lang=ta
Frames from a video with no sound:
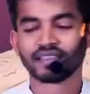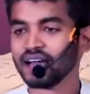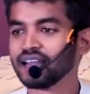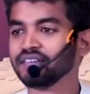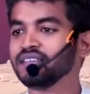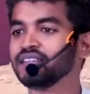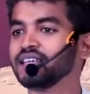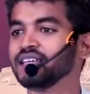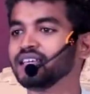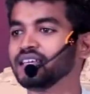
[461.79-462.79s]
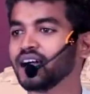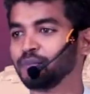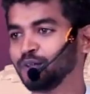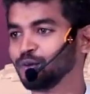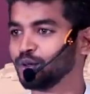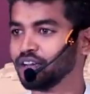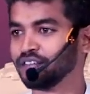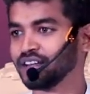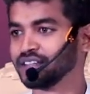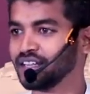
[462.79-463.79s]
தலைவிதி அப்படின்னு ஒரே
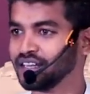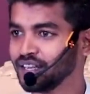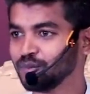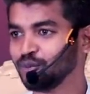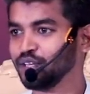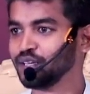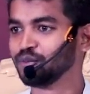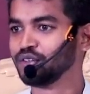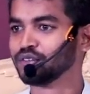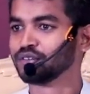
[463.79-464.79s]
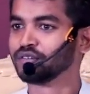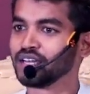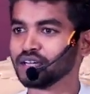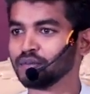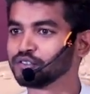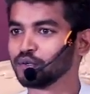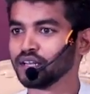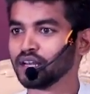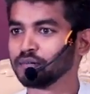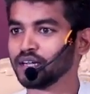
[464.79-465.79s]
வாரத்தில் என்னால் முடிக்க முடியும் விளக்கமாக
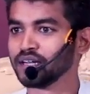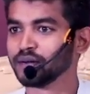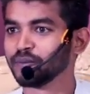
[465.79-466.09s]
சொல்லிடலாமா